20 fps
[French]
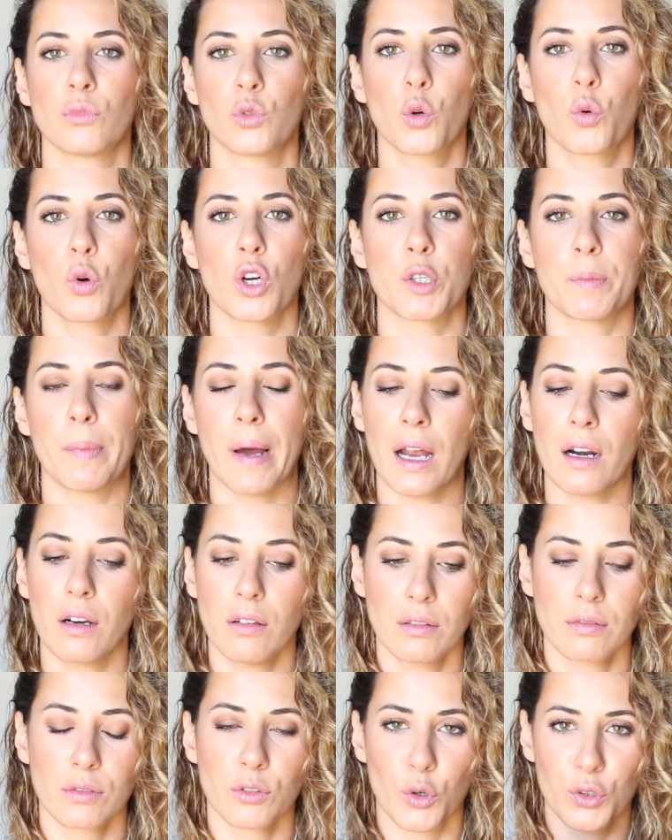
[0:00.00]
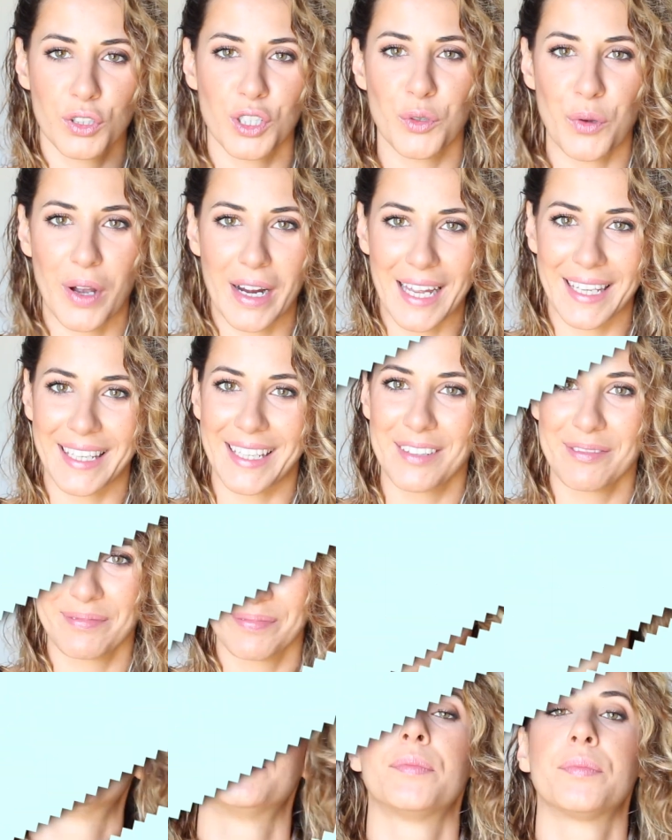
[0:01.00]
de quoi je parle, continuez à regarder.
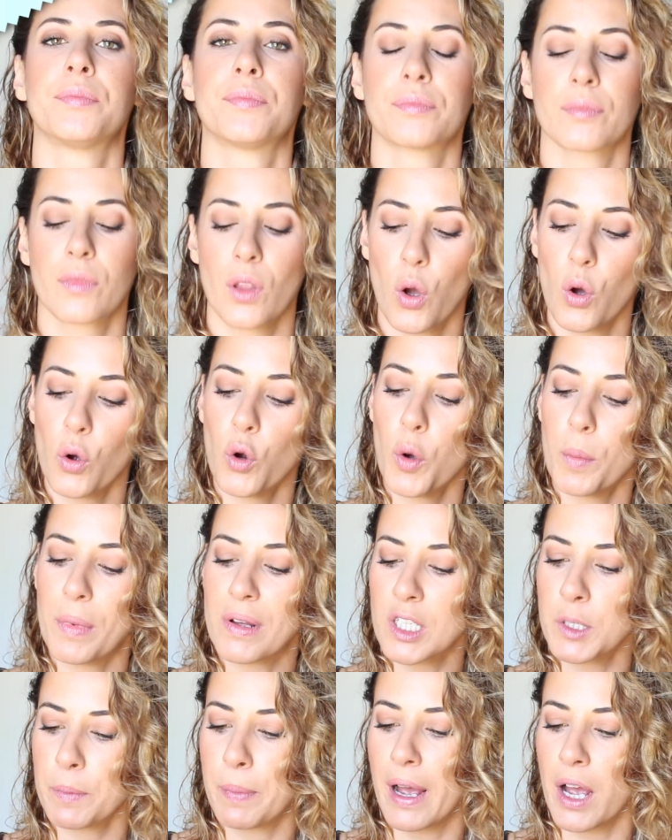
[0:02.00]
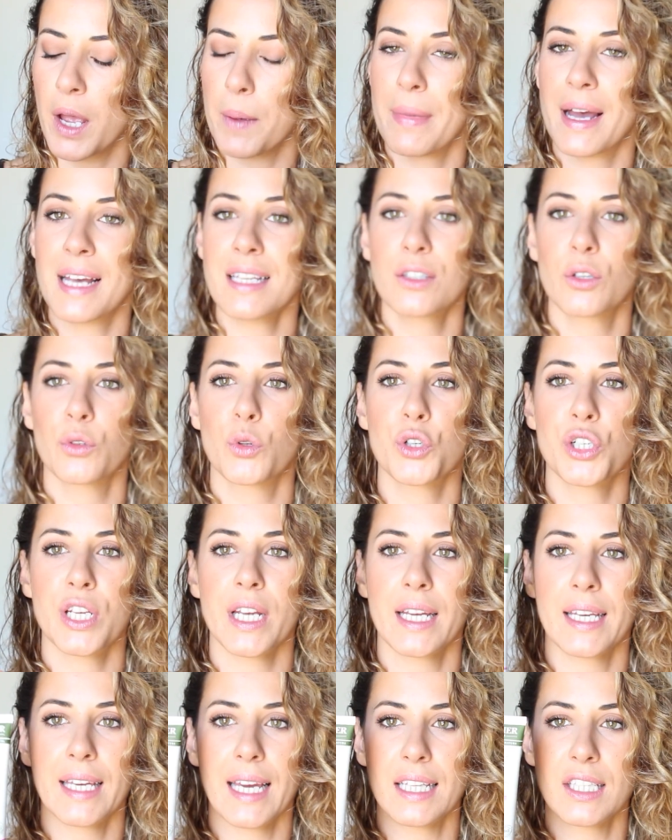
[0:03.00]
On commence par un masque de
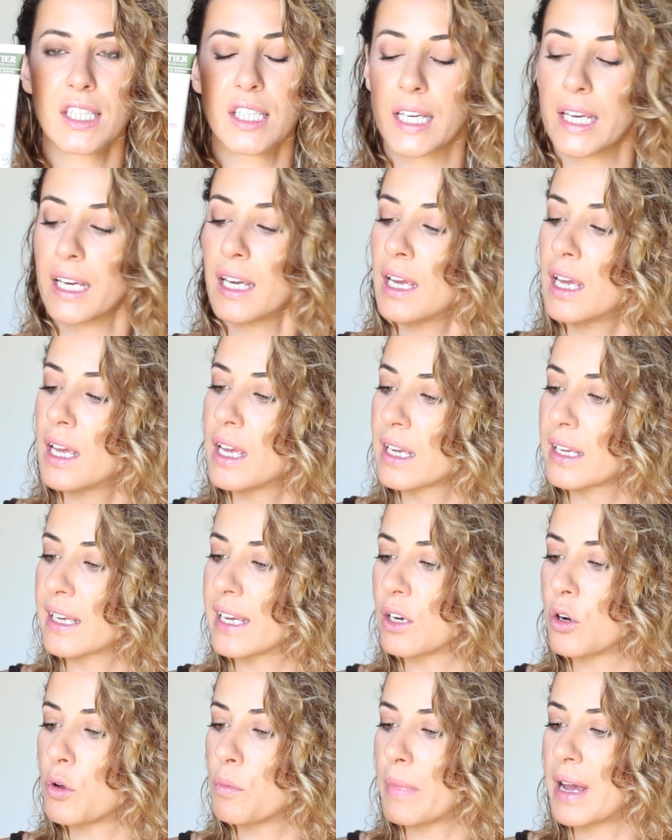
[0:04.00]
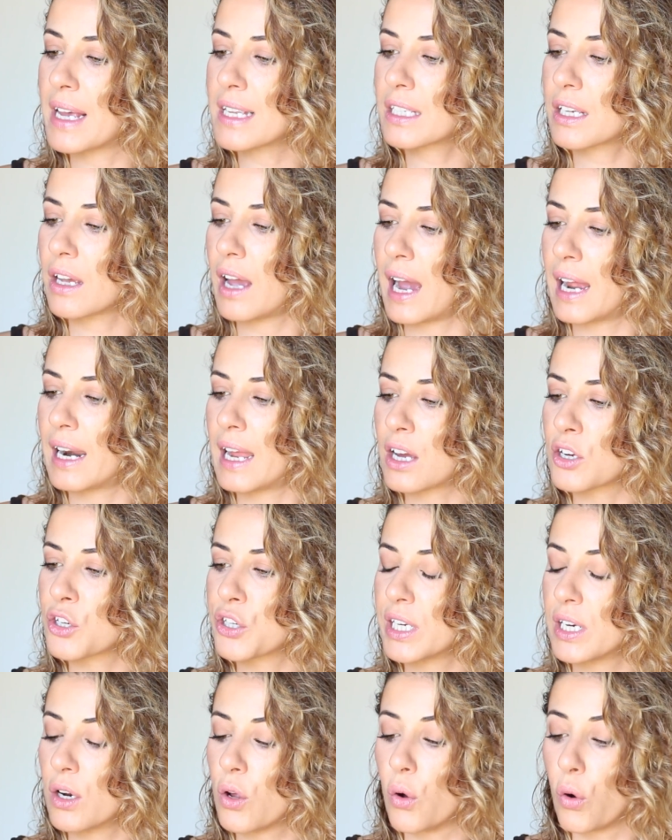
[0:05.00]
chez Catier le masque à
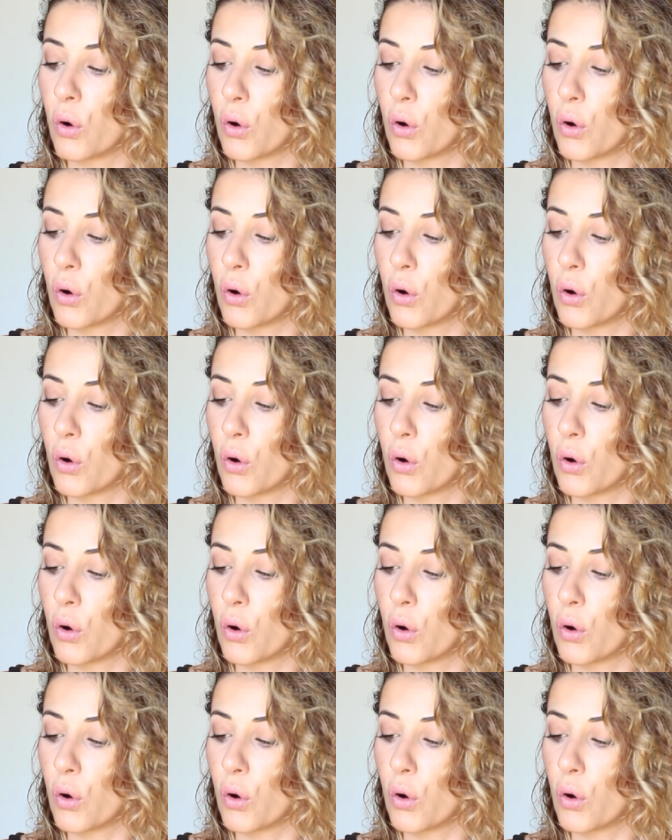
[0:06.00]
l'argile